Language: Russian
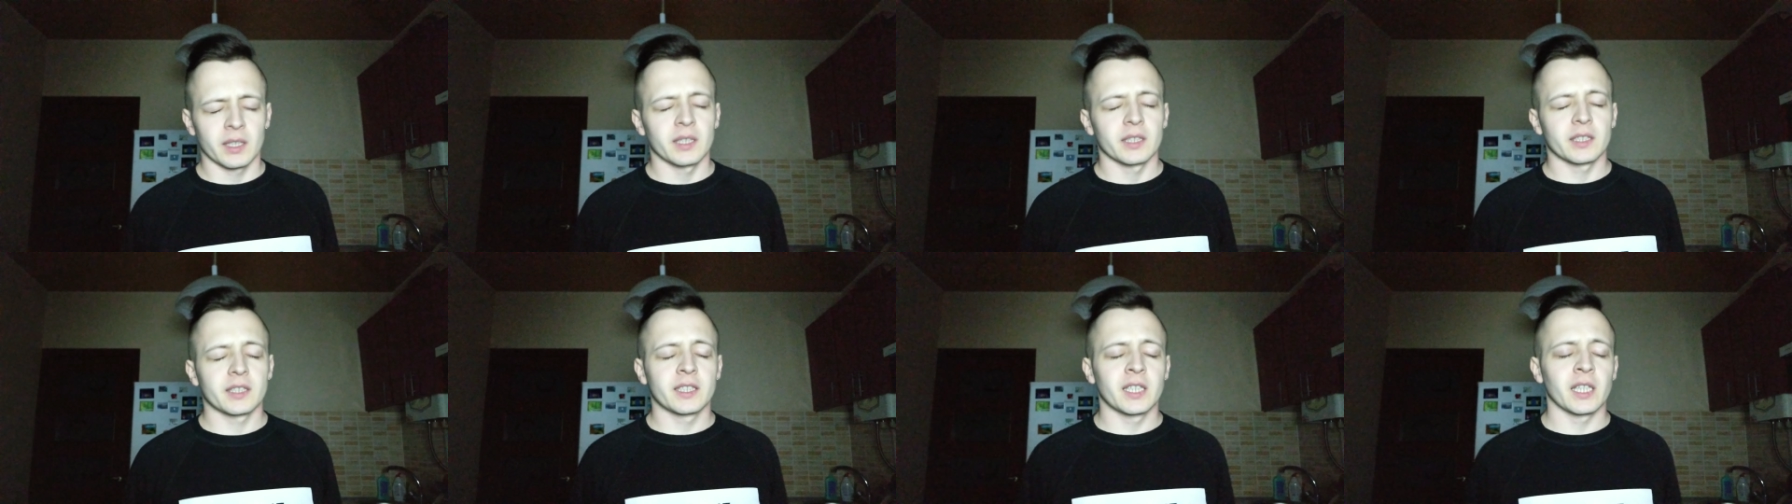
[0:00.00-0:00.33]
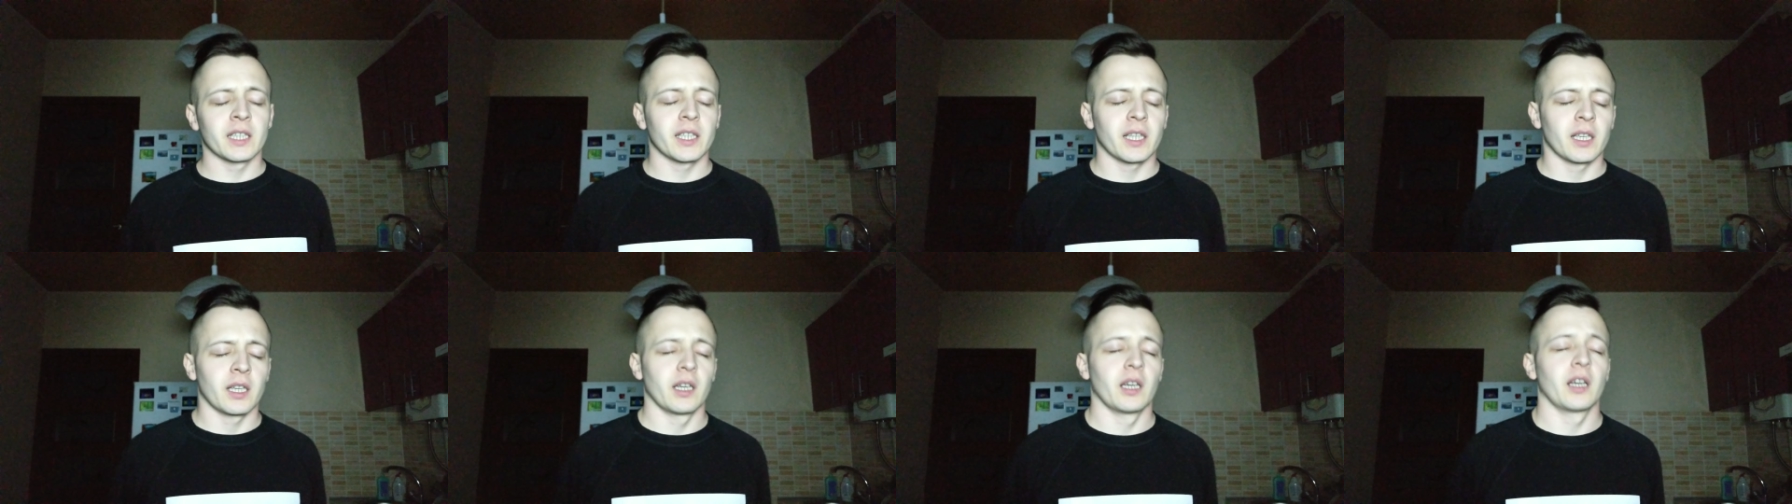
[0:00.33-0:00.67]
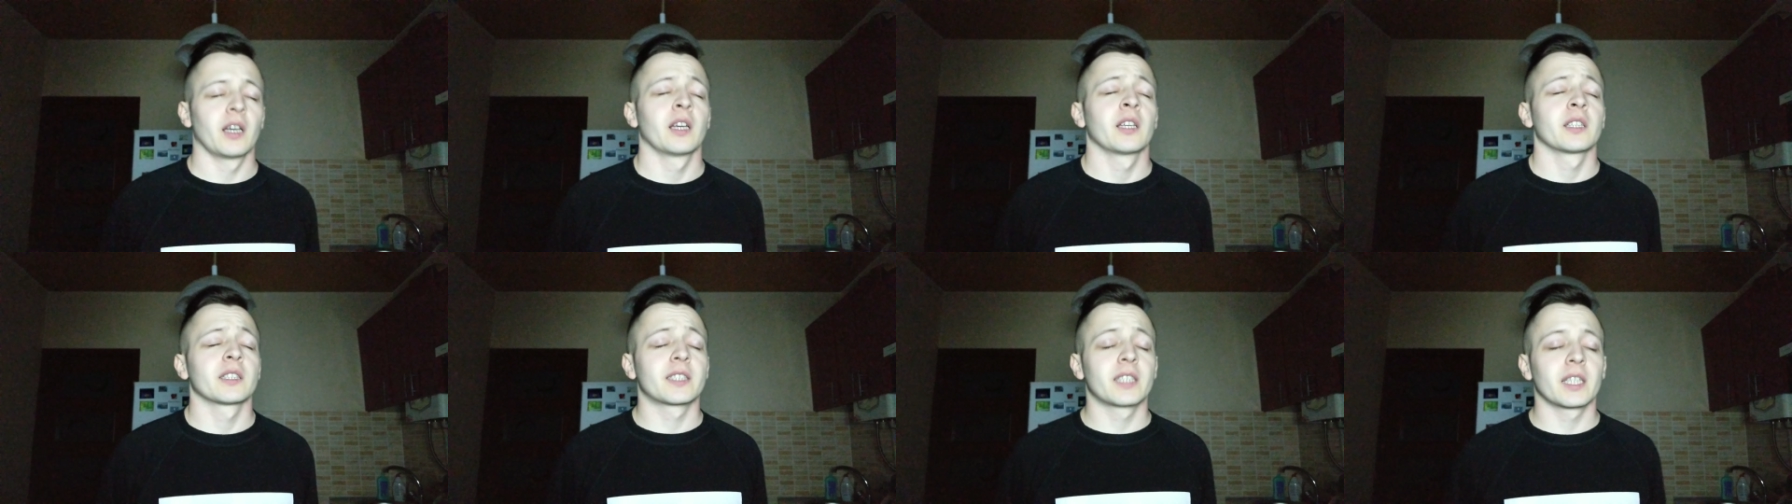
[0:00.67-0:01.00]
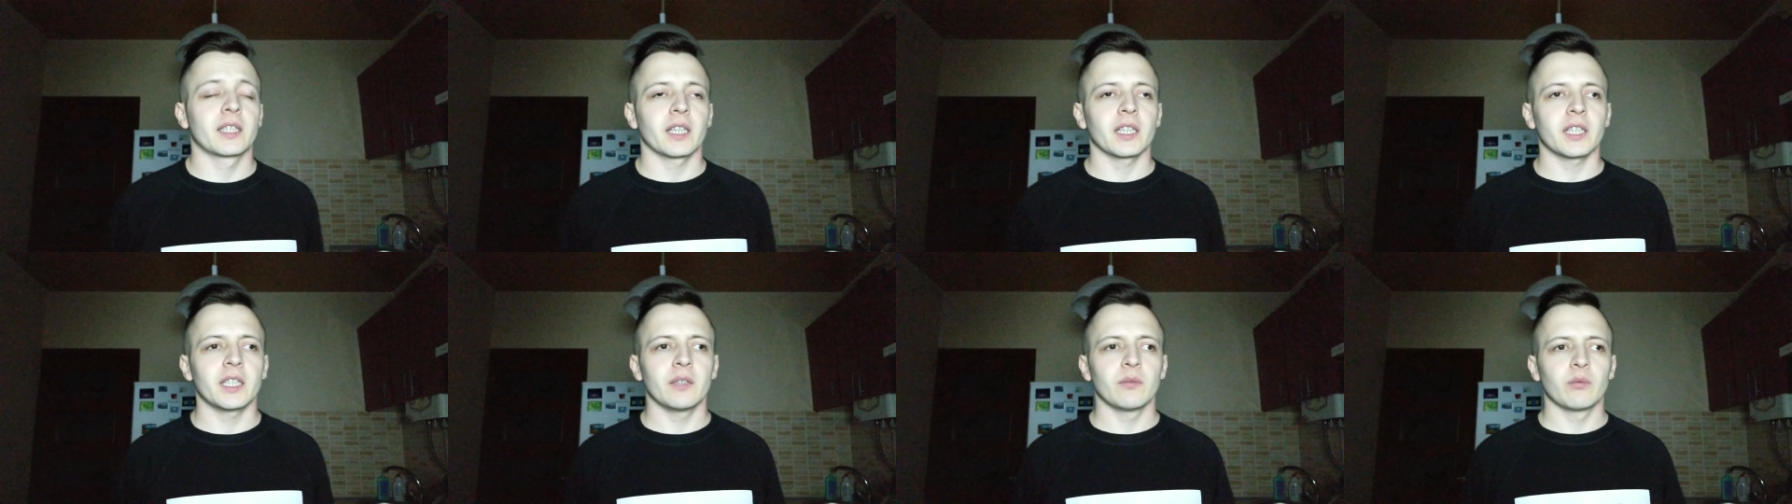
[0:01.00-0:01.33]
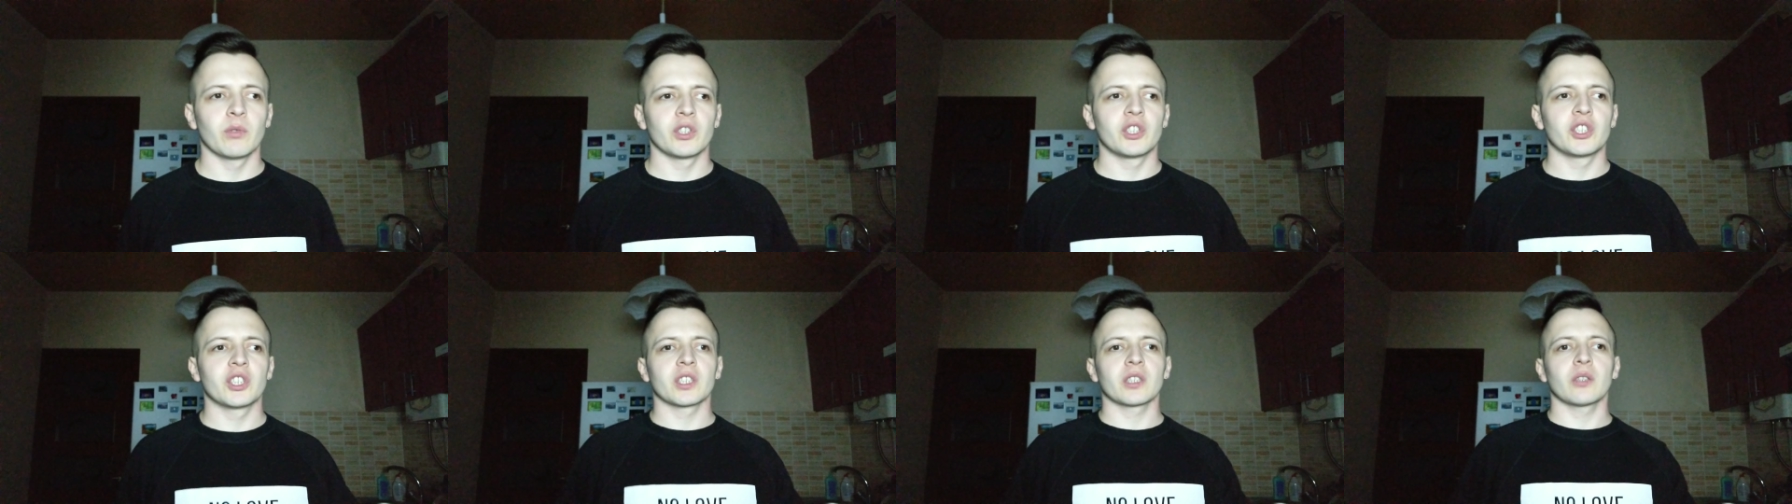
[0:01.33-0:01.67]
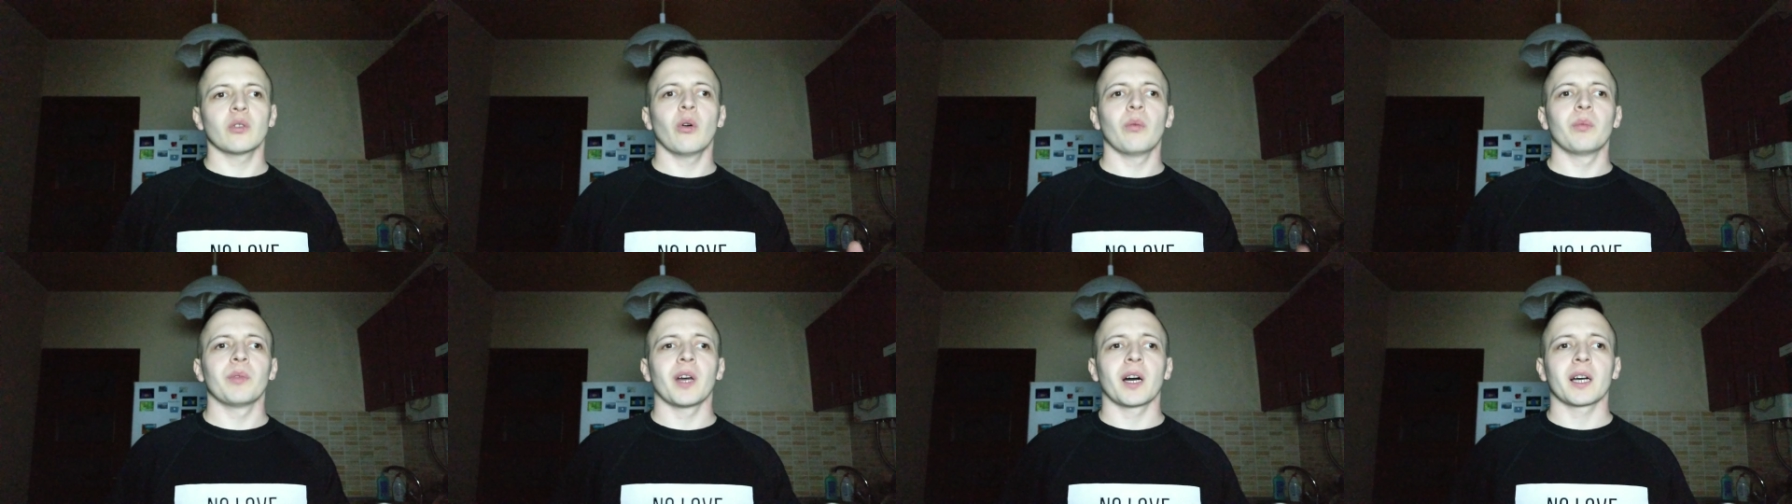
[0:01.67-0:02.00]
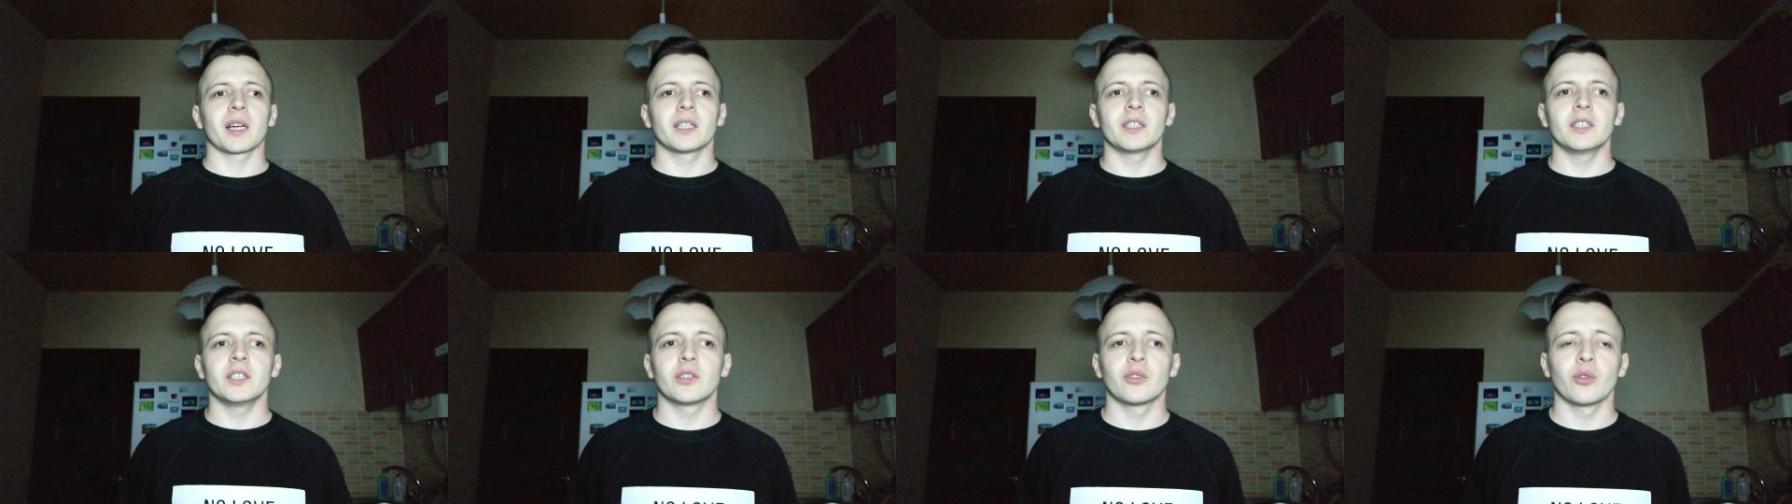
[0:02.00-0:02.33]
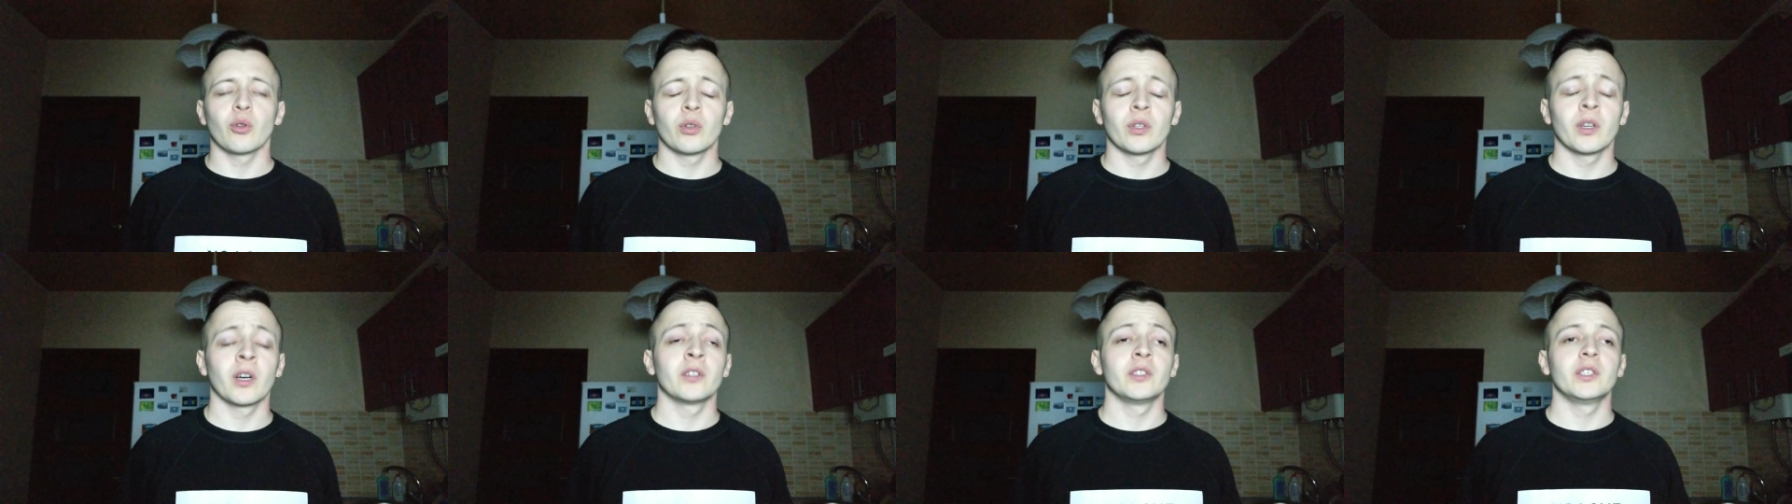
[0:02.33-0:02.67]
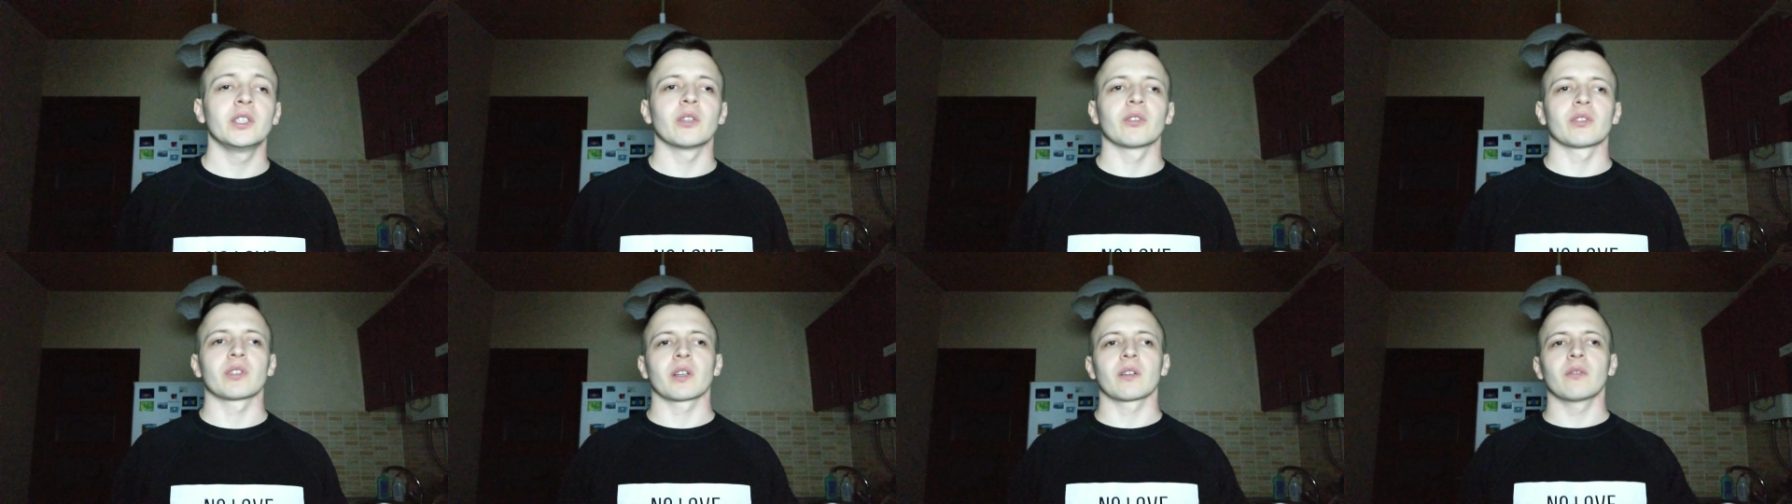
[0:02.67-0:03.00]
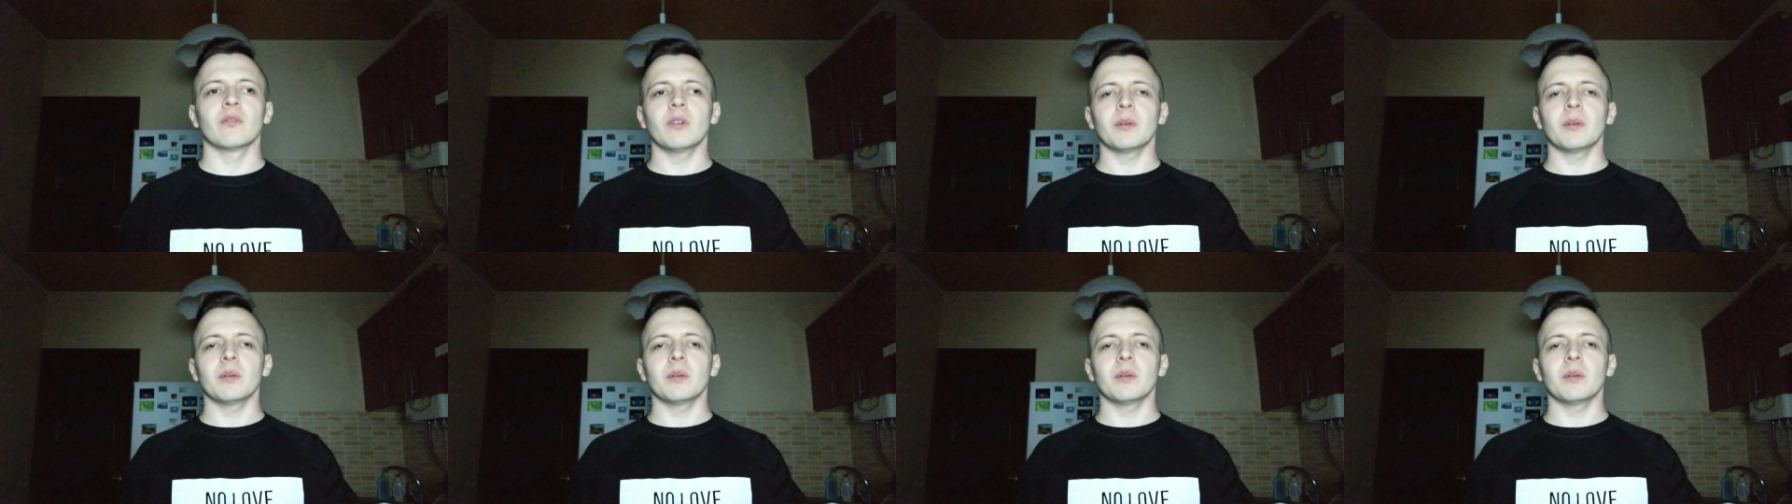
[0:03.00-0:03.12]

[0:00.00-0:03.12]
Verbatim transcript: с, а, с таким вот числом находить ну, девушек.